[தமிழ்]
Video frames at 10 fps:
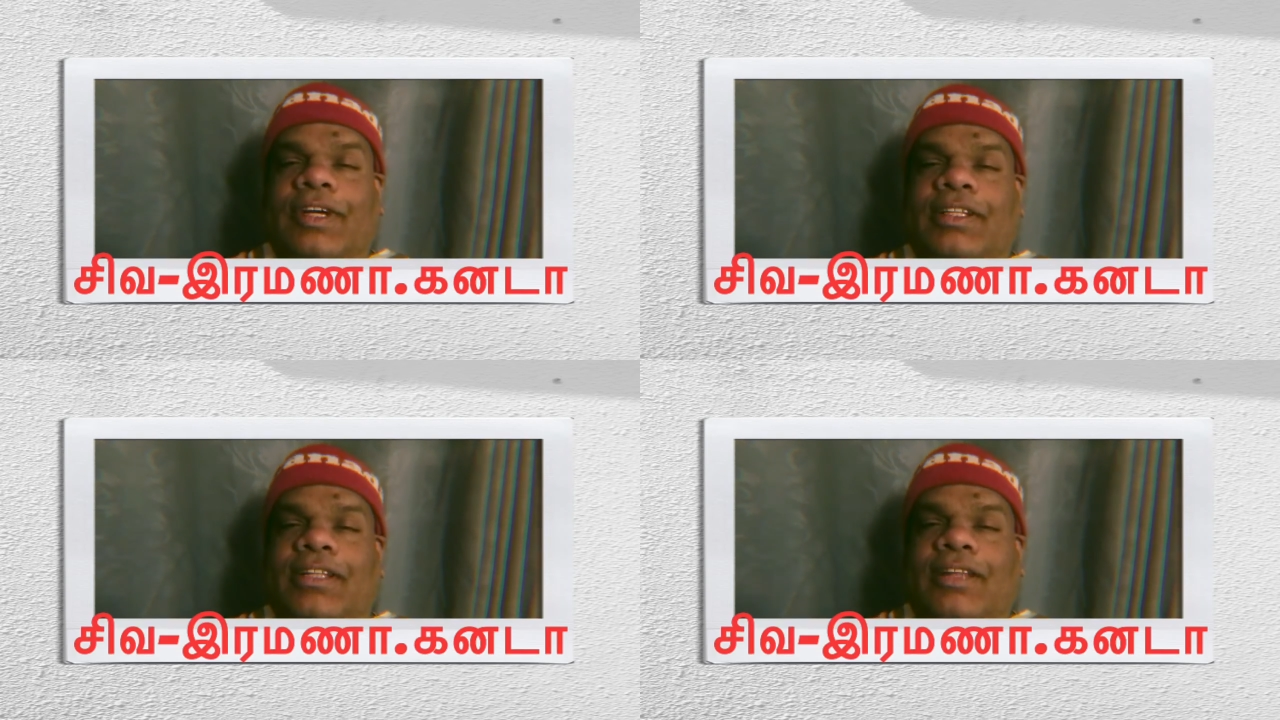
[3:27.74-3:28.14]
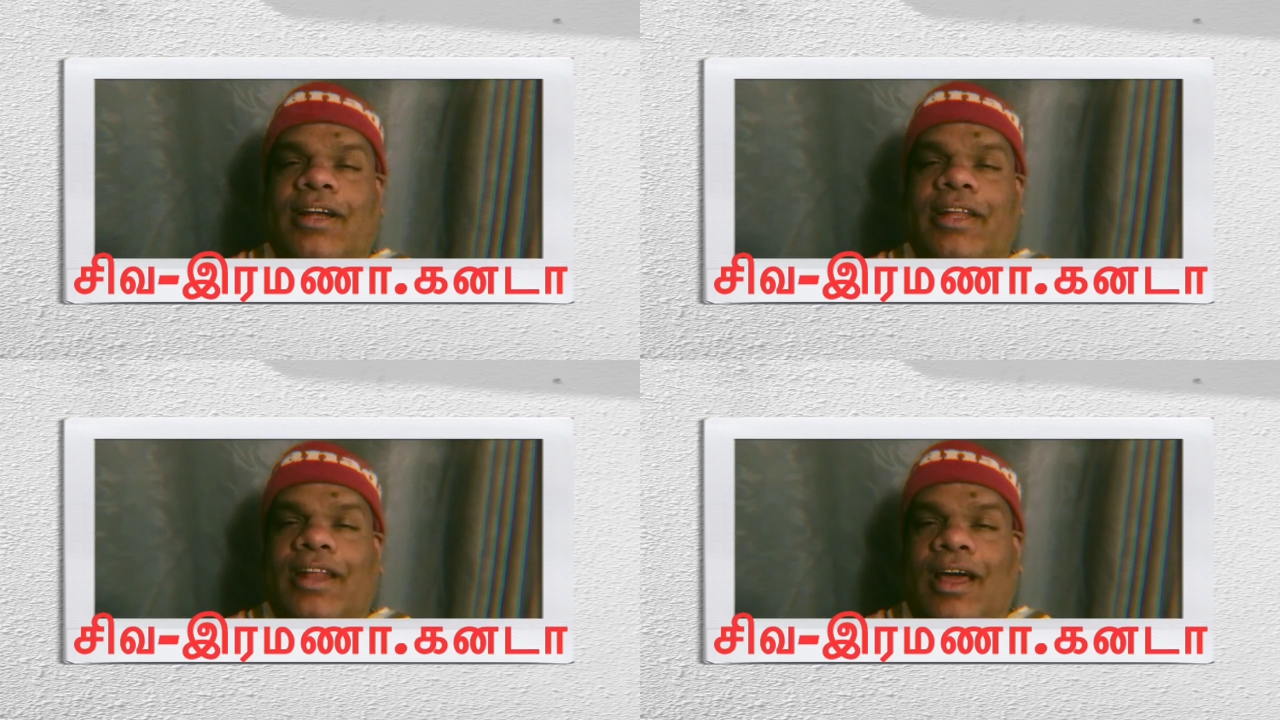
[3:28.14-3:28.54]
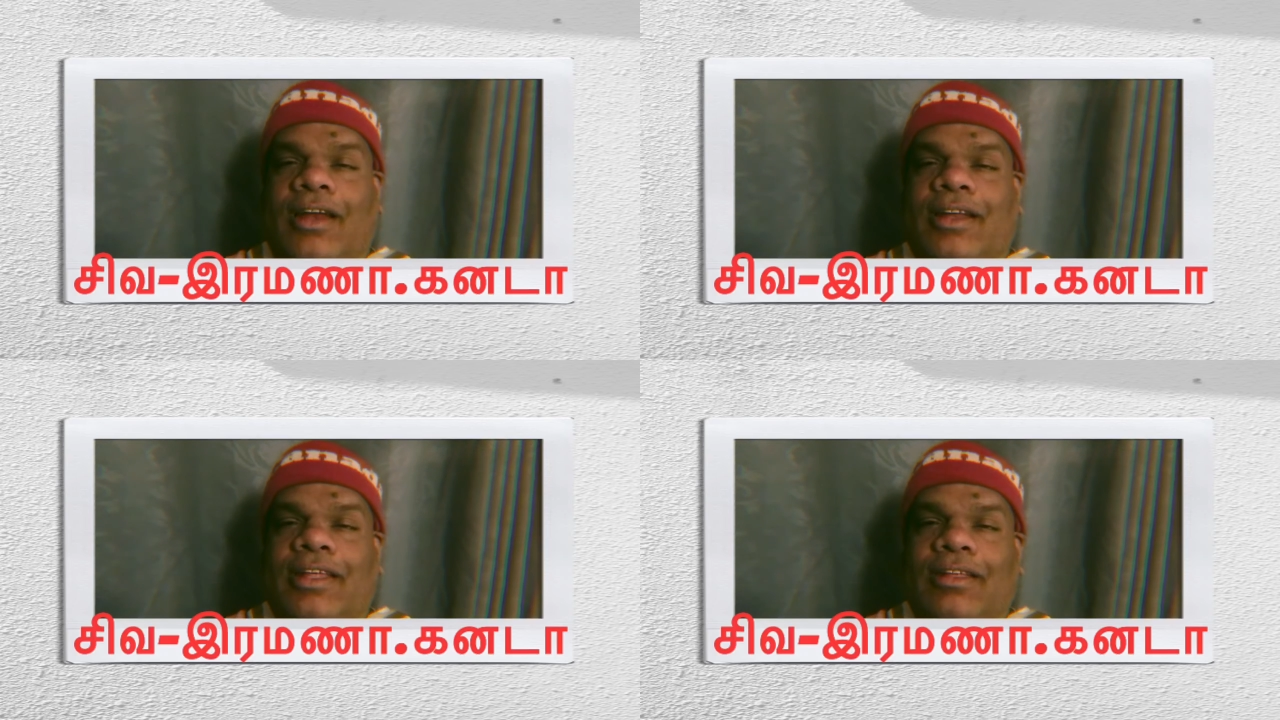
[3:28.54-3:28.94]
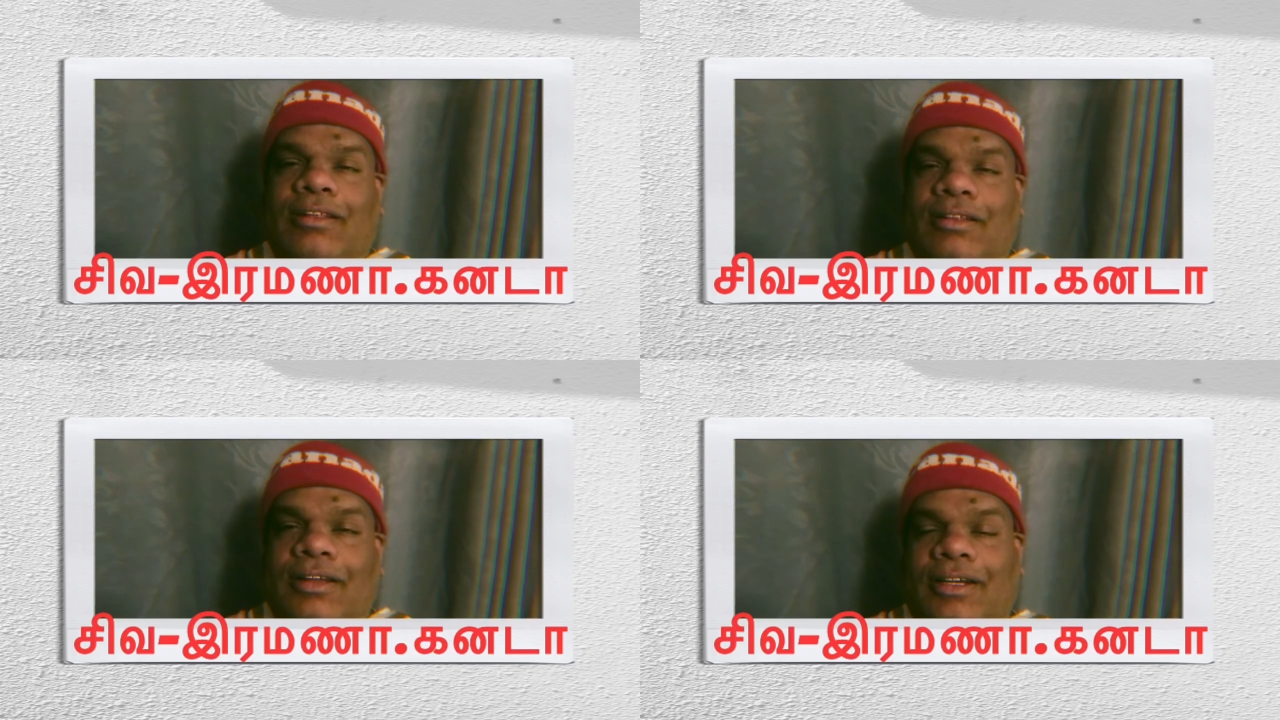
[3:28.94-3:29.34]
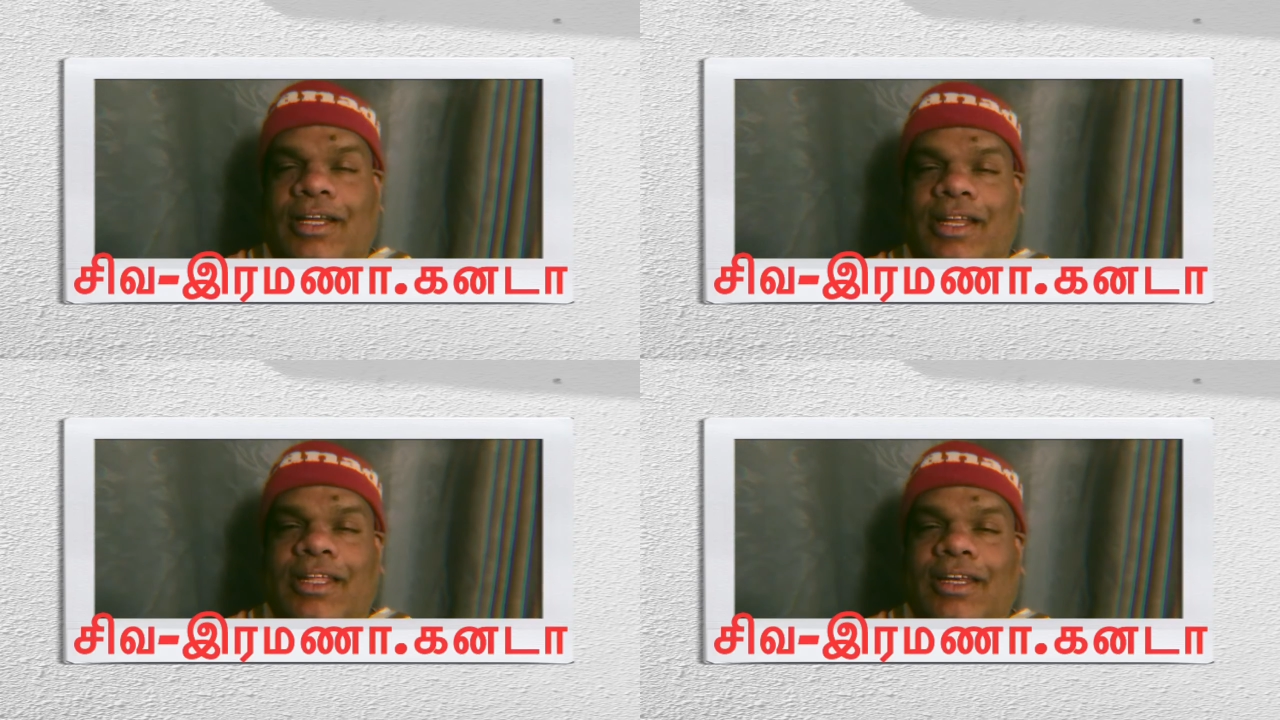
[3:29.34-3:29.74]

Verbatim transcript: அதை தாண்டி நாலடி எட்டடி